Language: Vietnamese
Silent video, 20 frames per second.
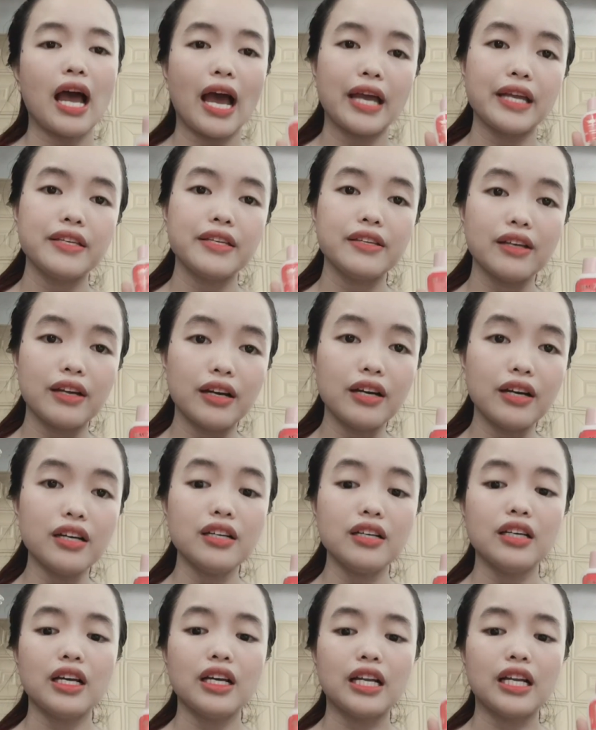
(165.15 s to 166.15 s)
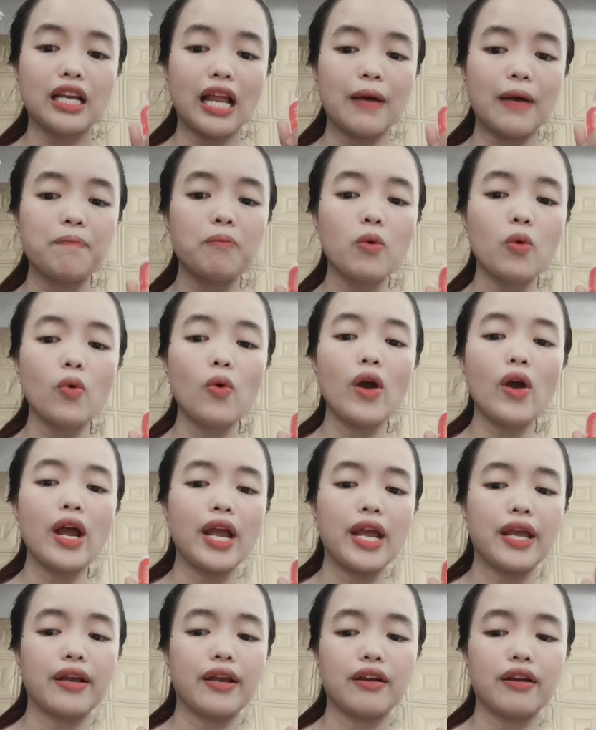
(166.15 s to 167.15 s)
hãy nhớ là mua
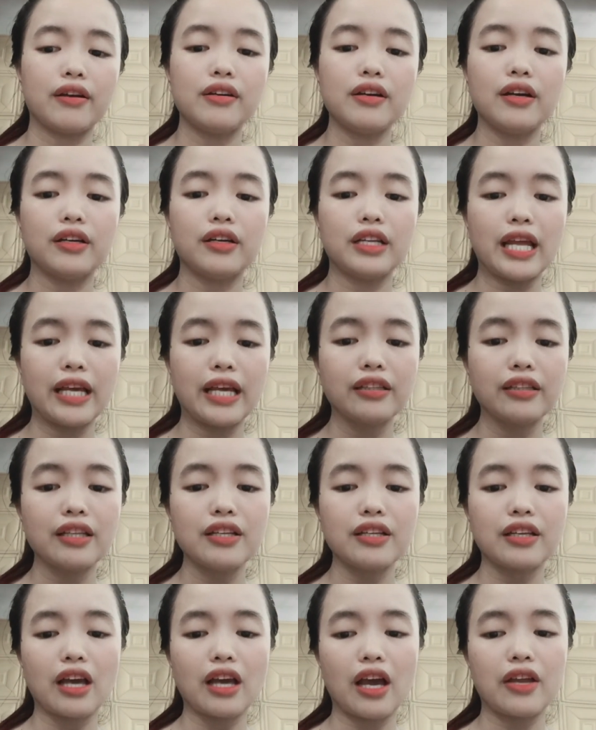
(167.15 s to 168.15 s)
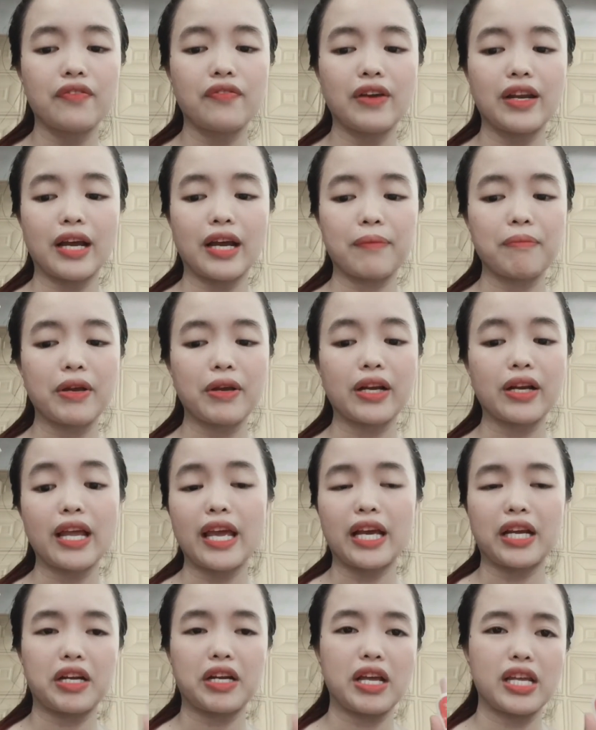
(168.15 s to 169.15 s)
hàng ở nơi đáng tin cậy và đặc biệt là
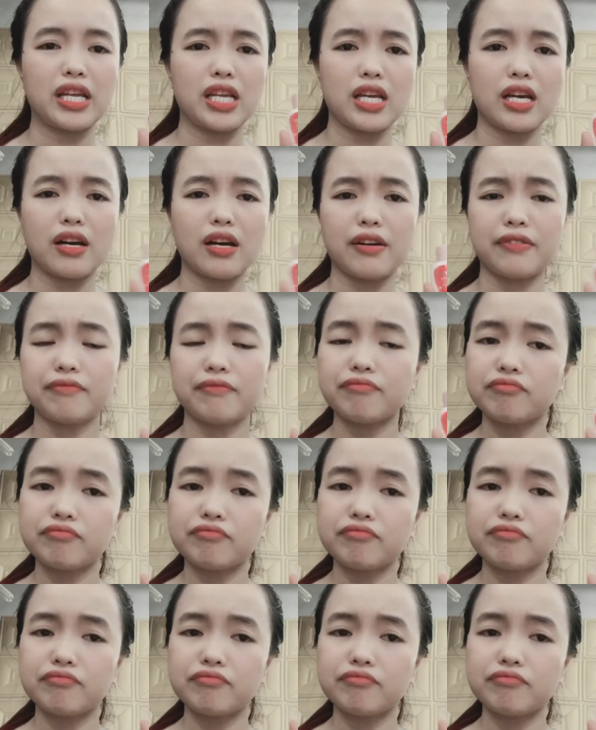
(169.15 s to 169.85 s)
hàng này à,